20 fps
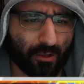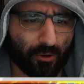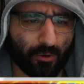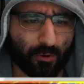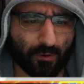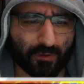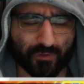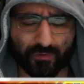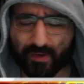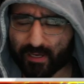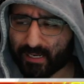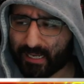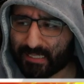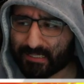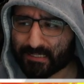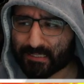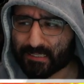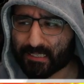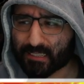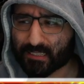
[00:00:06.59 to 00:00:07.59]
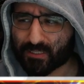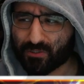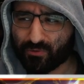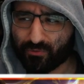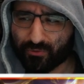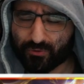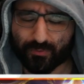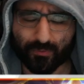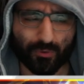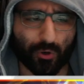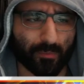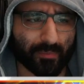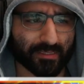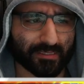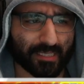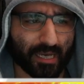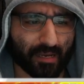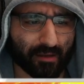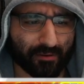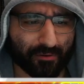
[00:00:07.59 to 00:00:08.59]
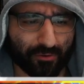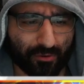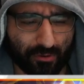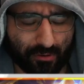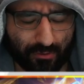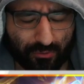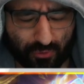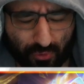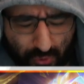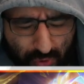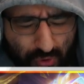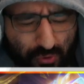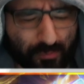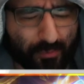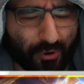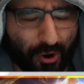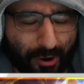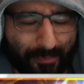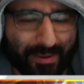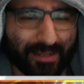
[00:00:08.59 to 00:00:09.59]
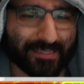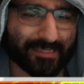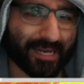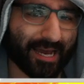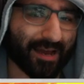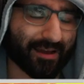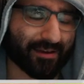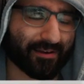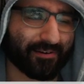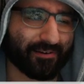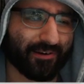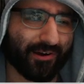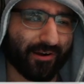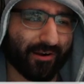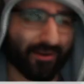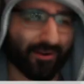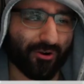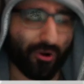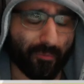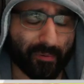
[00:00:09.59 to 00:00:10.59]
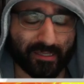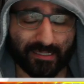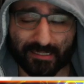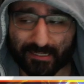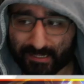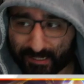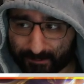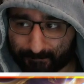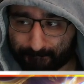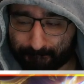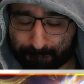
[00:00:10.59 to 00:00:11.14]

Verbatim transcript: Und zwar nennt sich das YouTube-Kommentare, YouTube-Kommentare kommentieren.